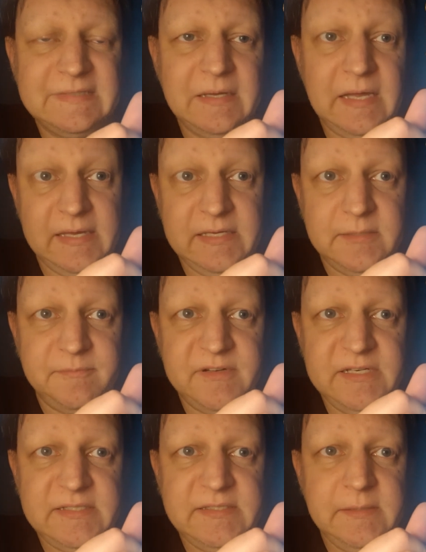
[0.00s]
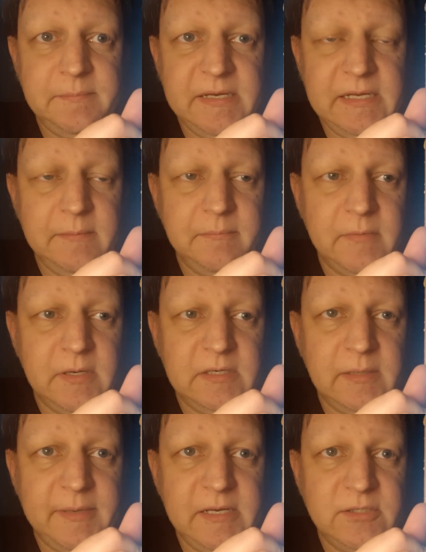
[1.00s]
Eigentlich Pflichtsieg bei dem äh,
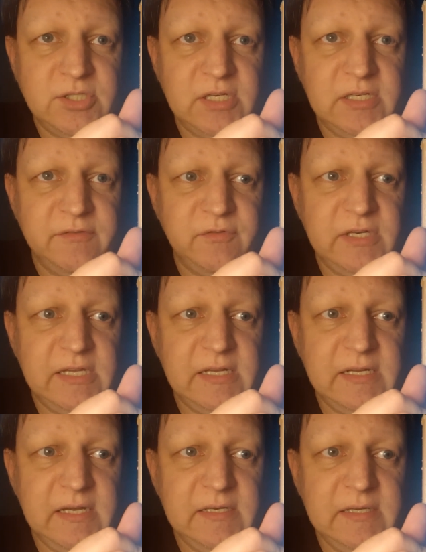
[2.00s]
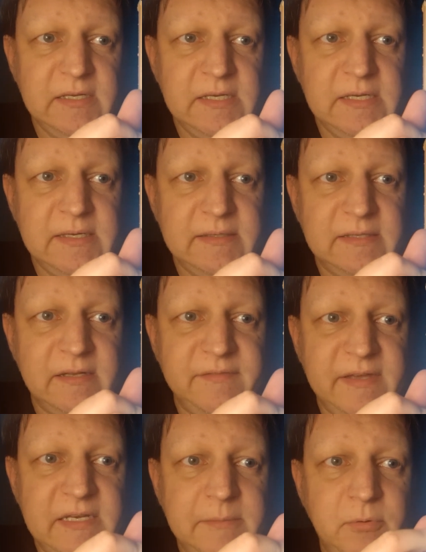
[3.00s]
Tabellenstand hier für die Kanadier. Dann
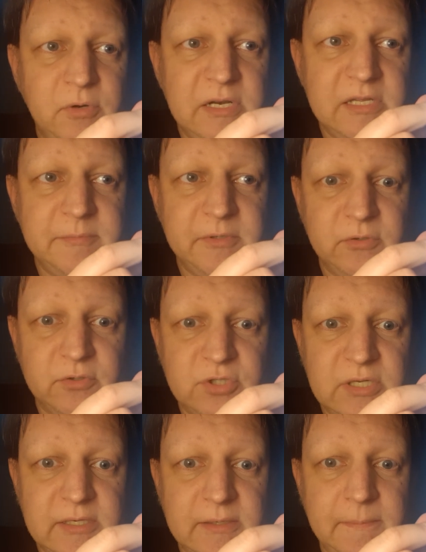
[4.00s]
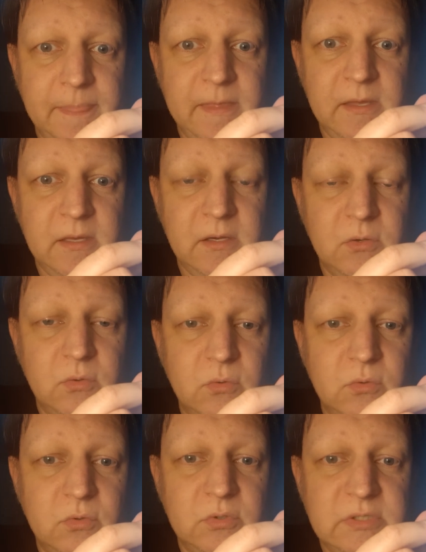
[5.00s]
wären die punktgleich mit Deutschland.
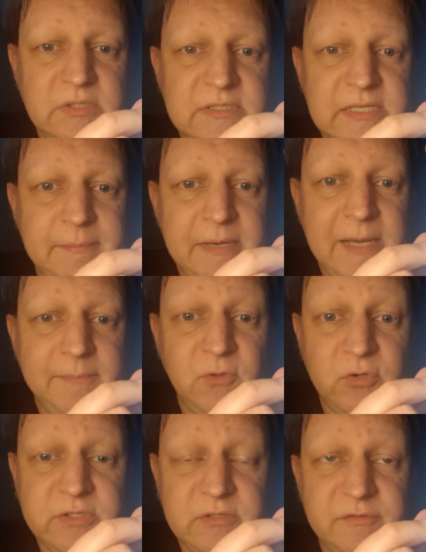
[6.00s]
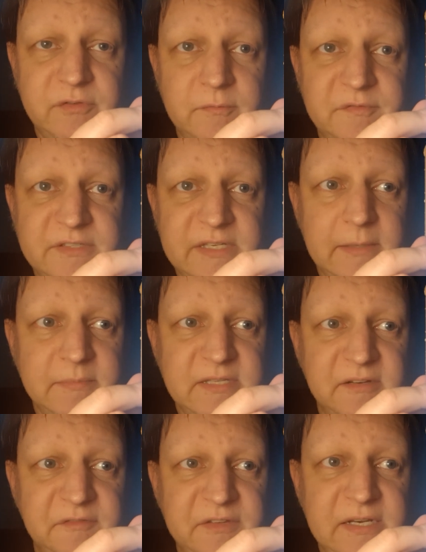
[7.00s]
Und am Abend 19.15 Uhr gibt es
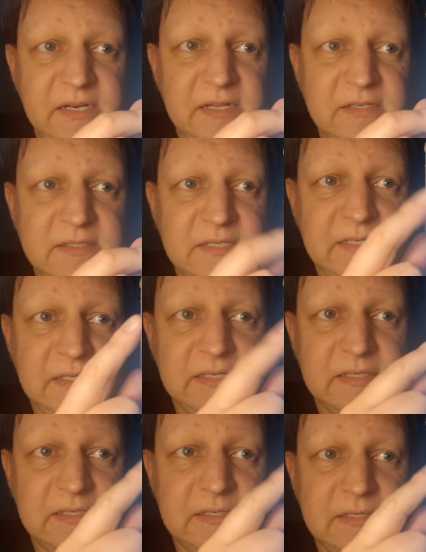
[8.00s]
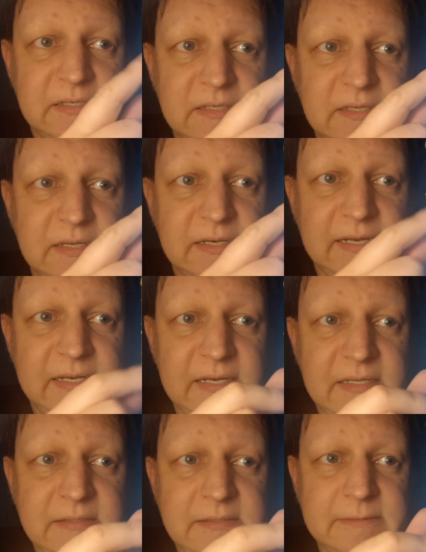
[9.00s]
dann Finnland gegen
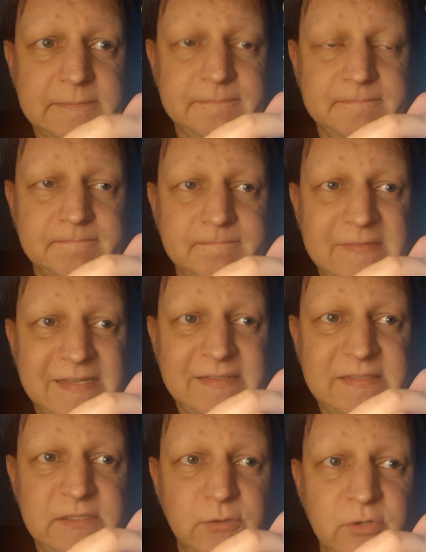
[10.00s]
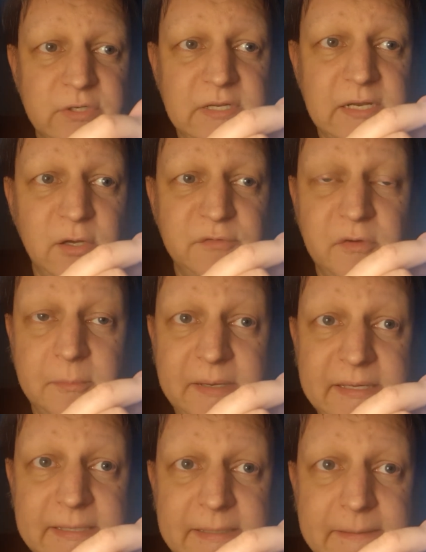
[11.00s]
Lettland. Die könnten dann auch
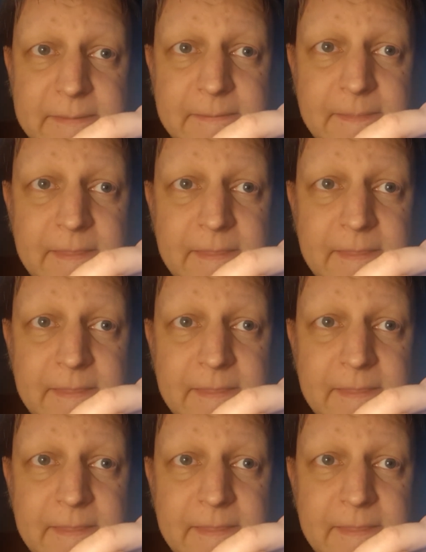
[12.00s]
vorbeigehen.